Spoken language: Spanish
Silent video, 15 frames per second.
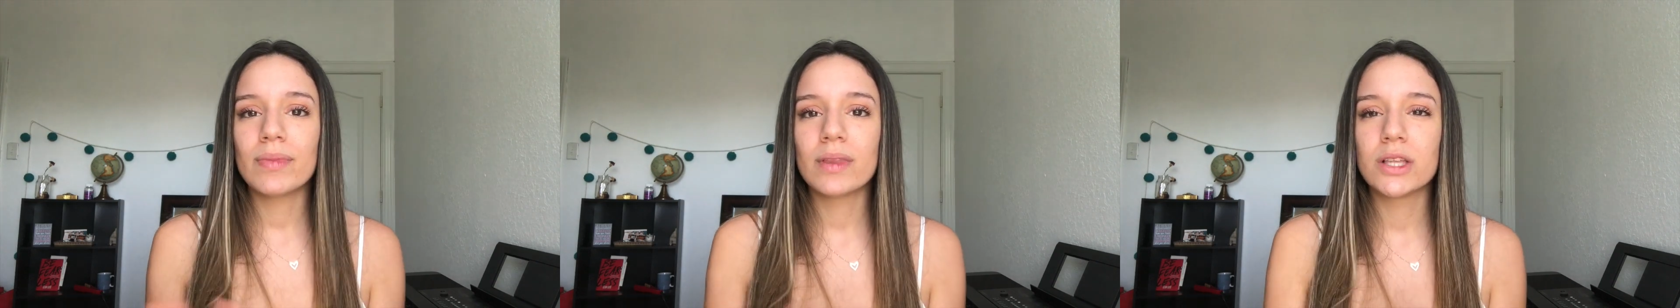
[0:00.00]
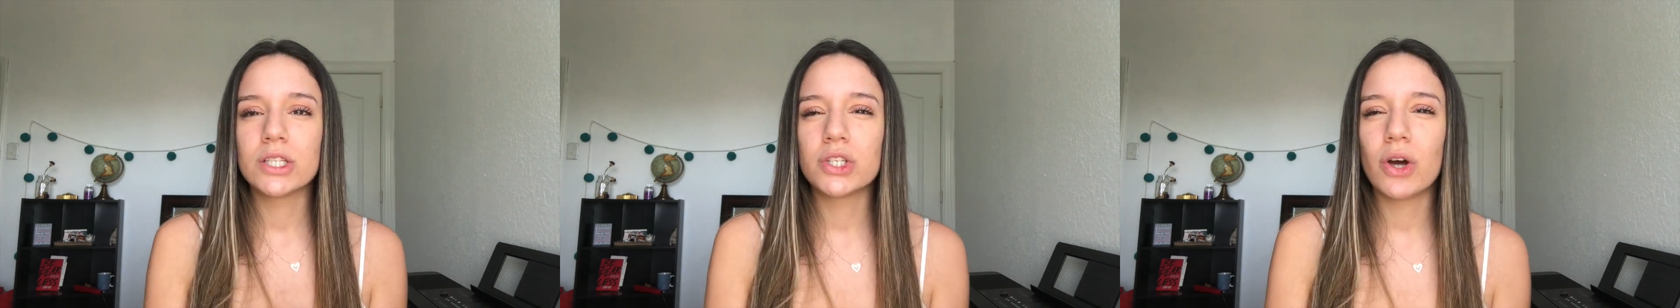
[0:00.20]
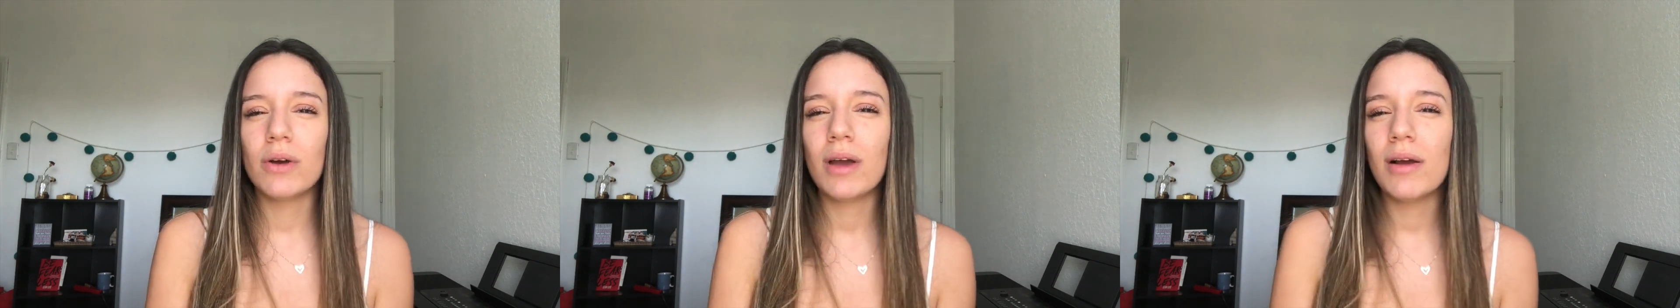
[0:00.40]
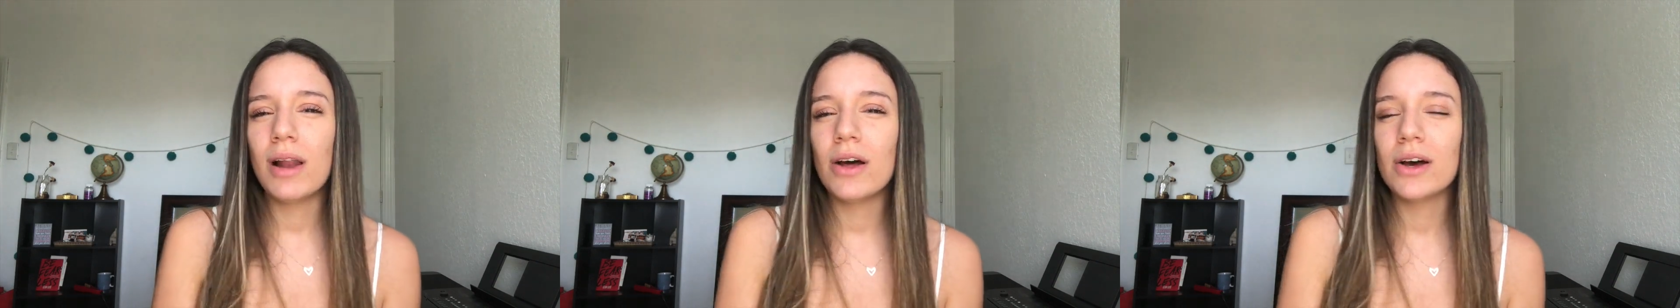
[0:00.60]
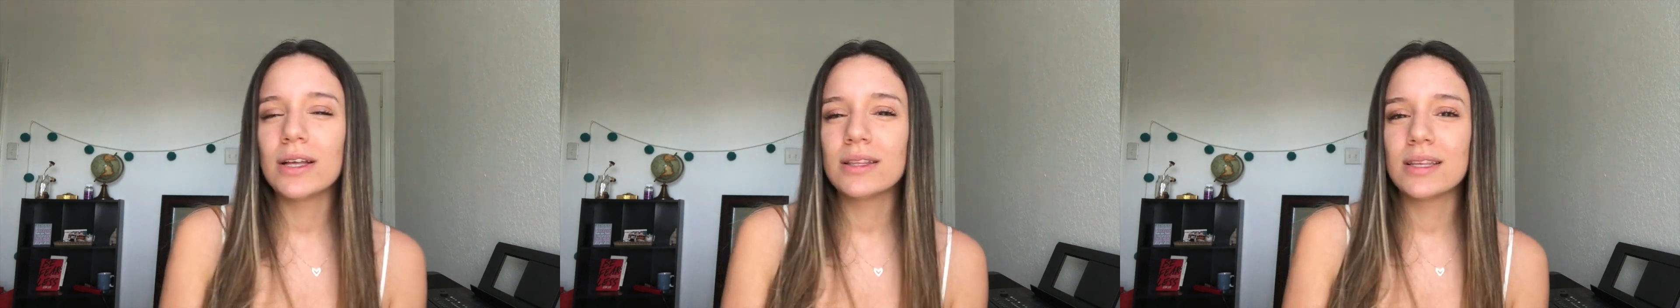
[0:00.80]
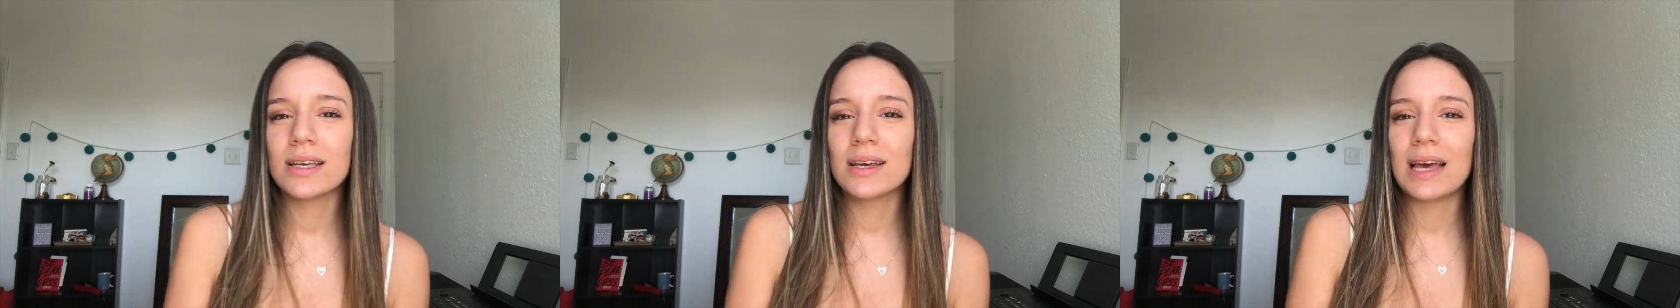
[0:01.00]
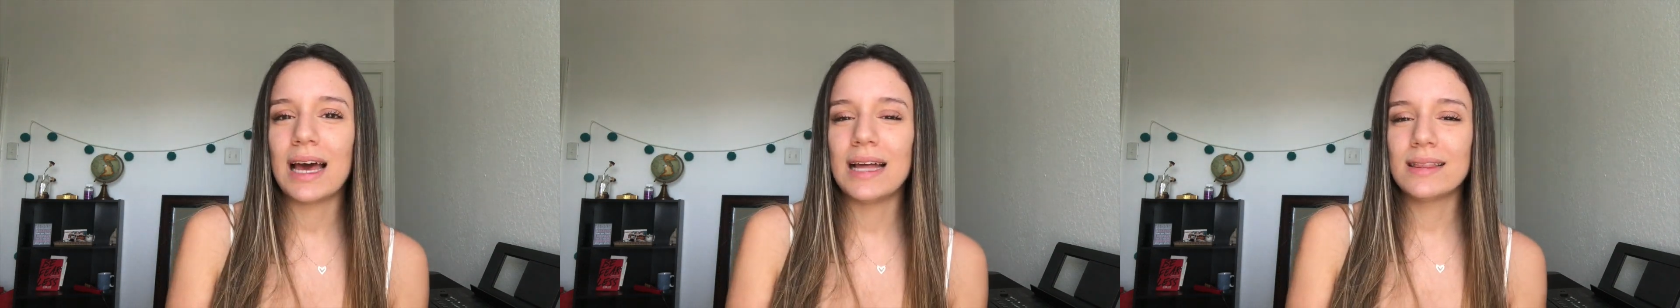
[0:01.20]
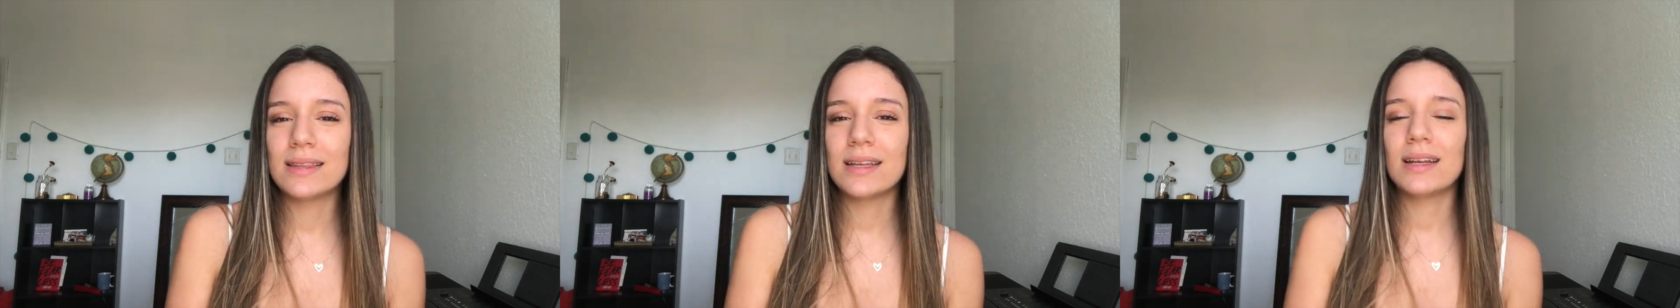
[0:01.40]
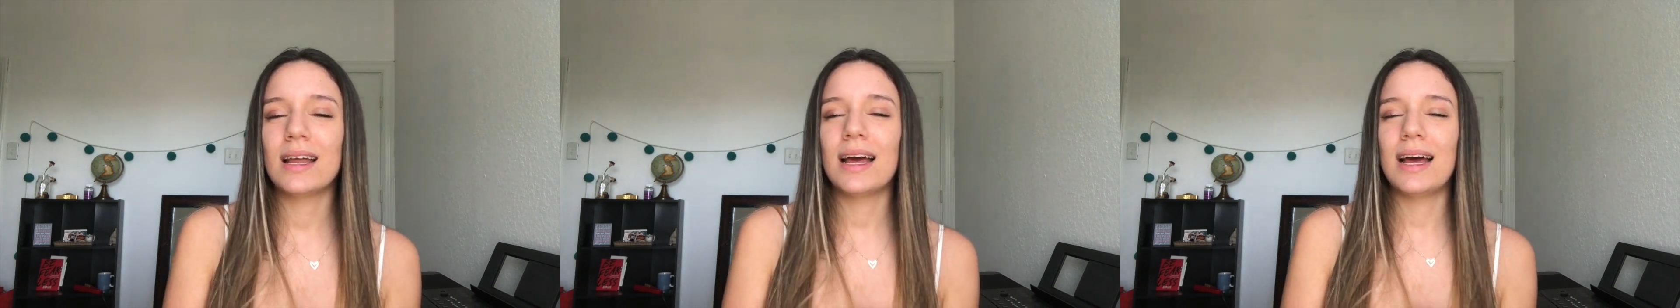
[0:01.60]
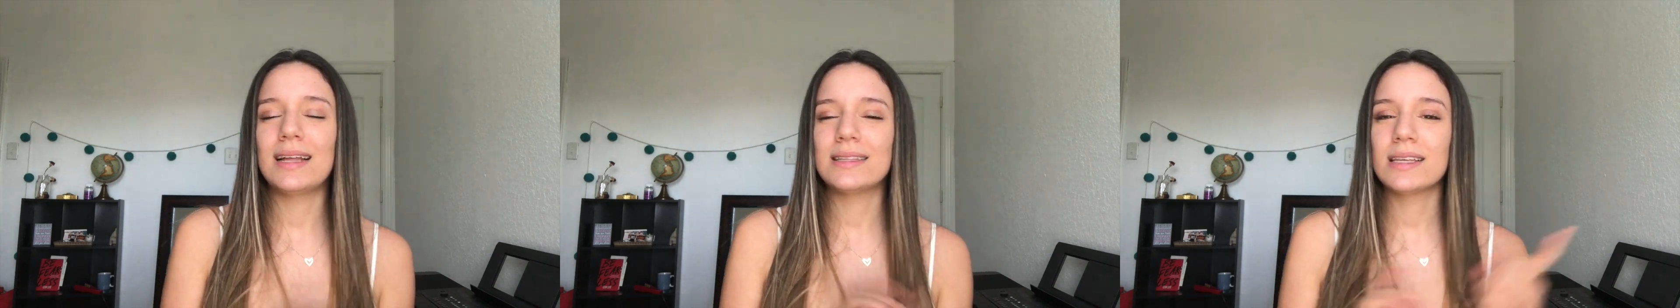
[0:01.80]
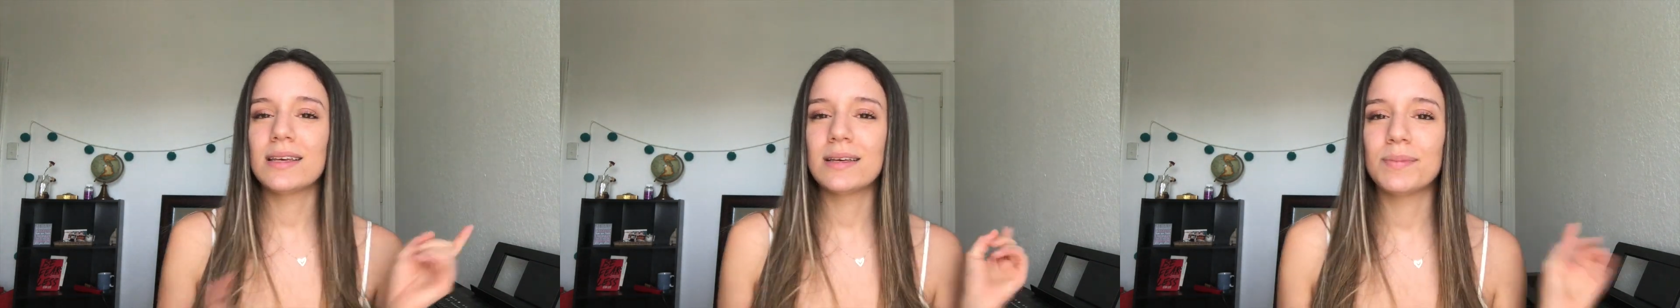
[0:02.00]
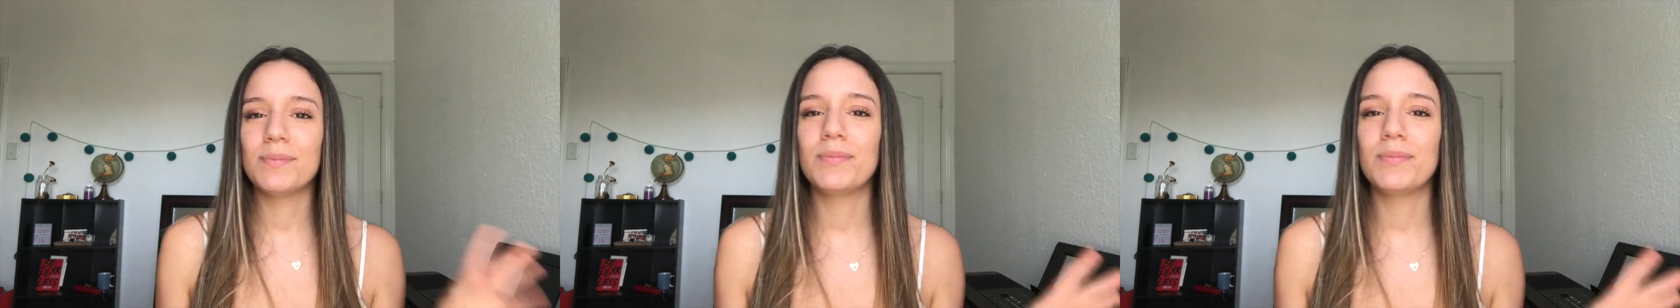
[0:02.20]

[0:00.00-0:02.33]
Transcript: yo había hablado este antes, antes,